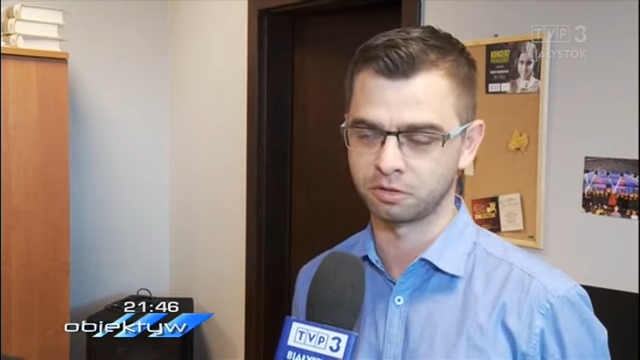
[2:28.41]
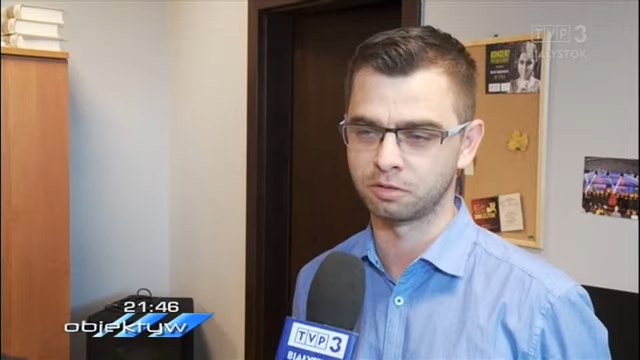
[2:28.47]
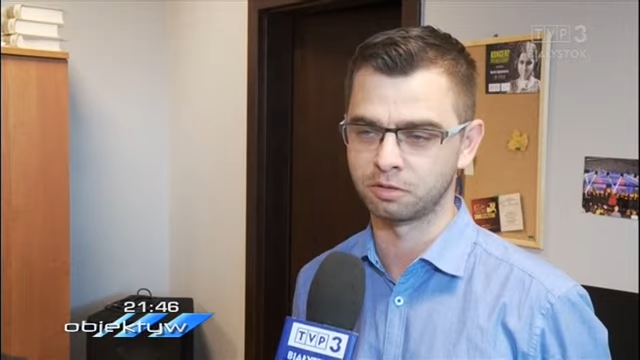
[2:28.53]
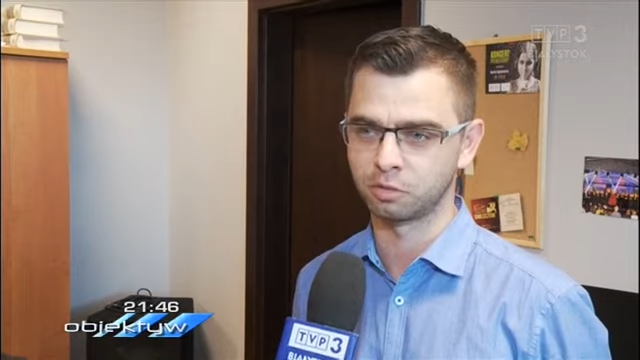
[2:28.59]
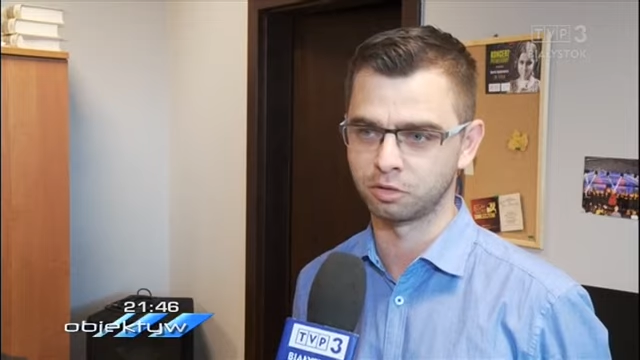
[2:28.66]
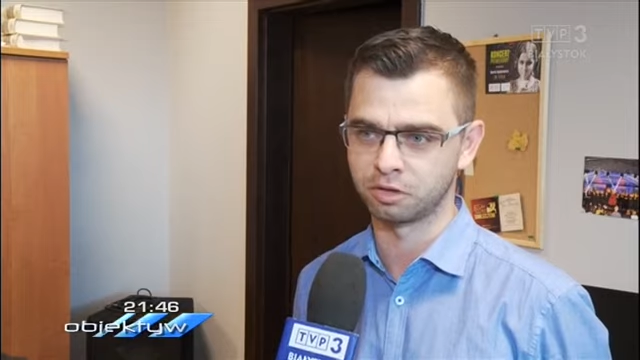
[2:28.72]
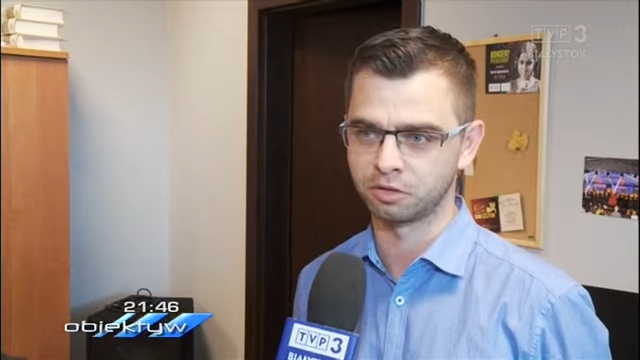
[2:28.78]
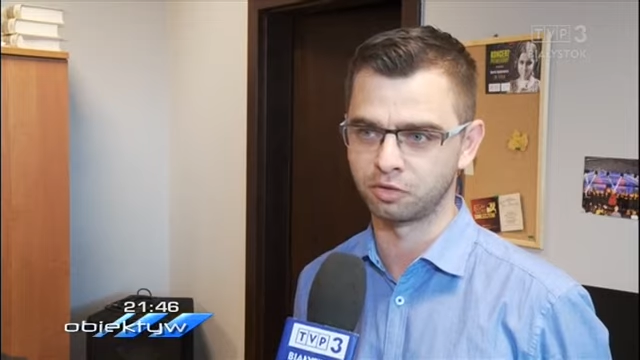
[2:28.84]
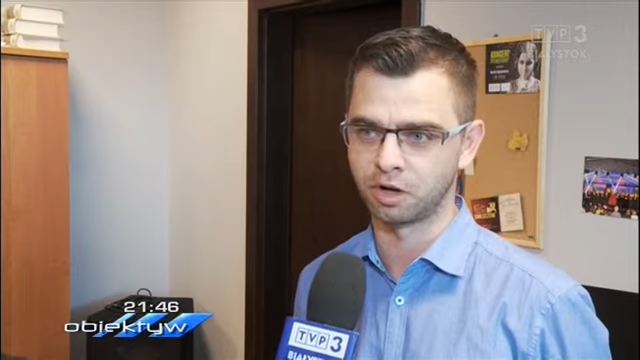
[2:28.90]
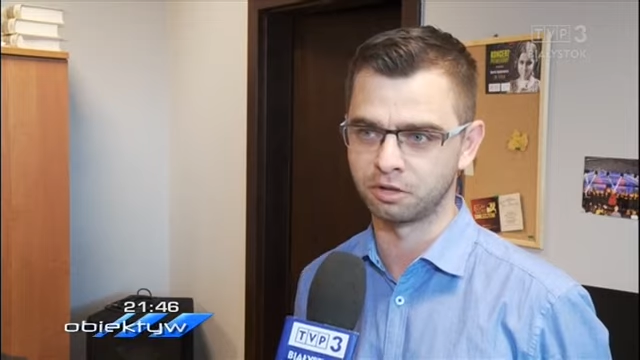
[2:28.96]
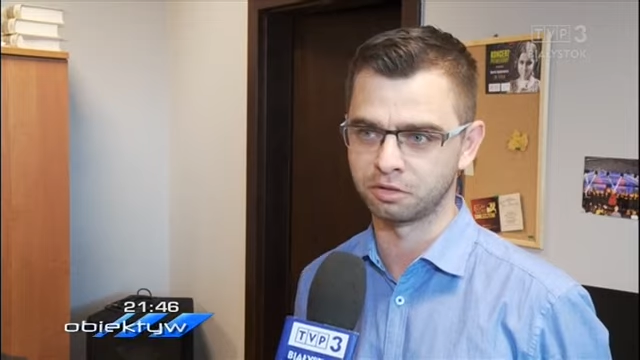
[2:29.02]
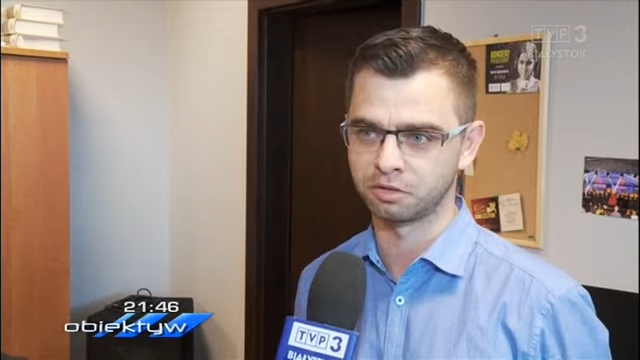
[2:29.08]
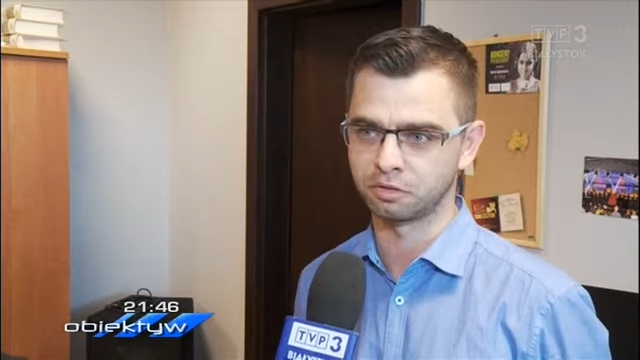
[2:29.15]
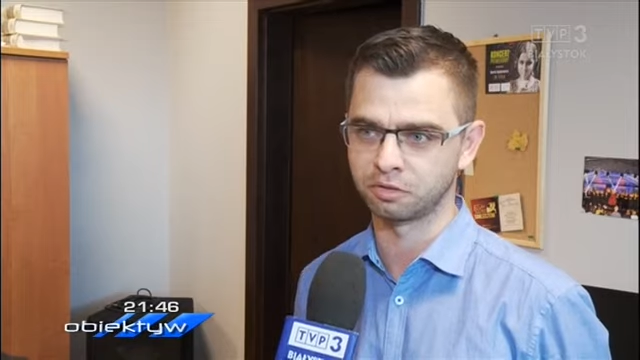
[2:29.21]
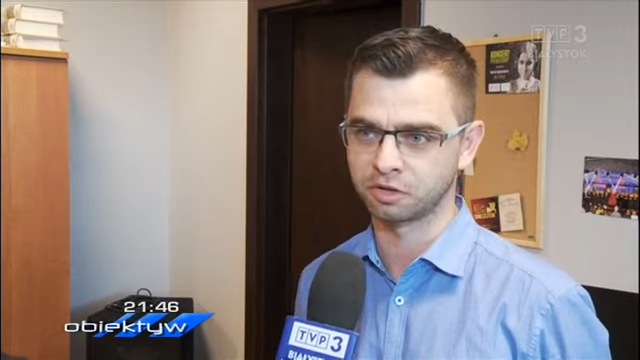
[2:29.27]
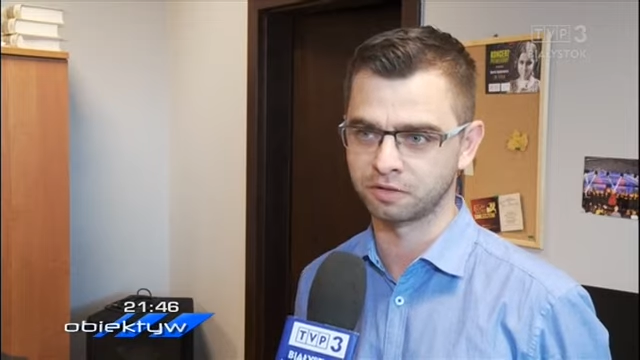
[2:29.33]
młodych
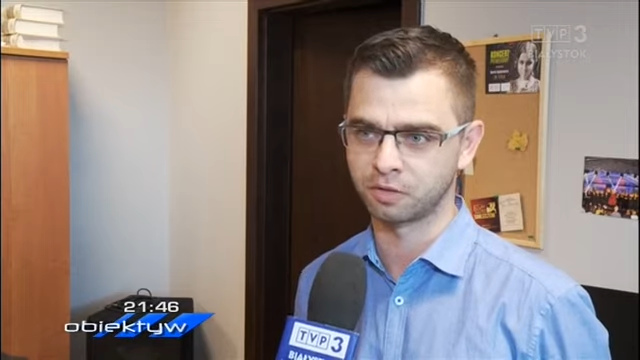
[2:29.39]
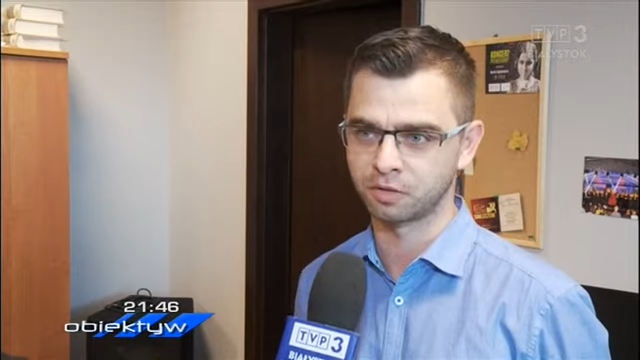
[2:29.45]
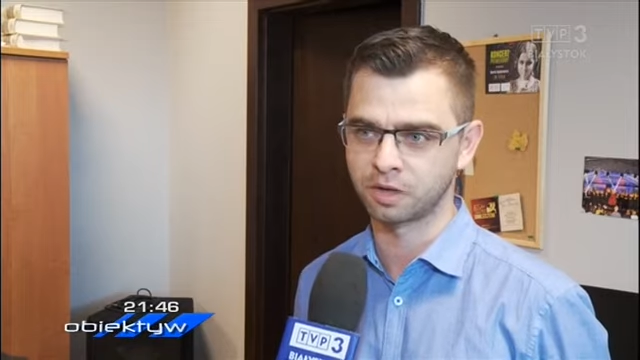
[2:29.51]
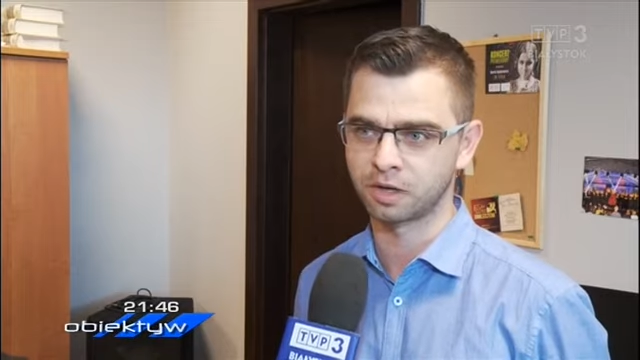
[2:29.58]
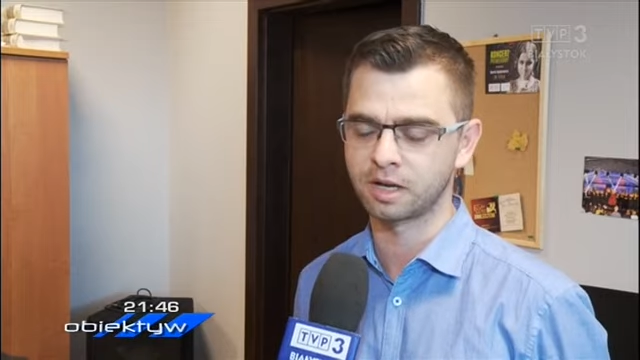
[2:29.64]
wokalistów w Suwałkach.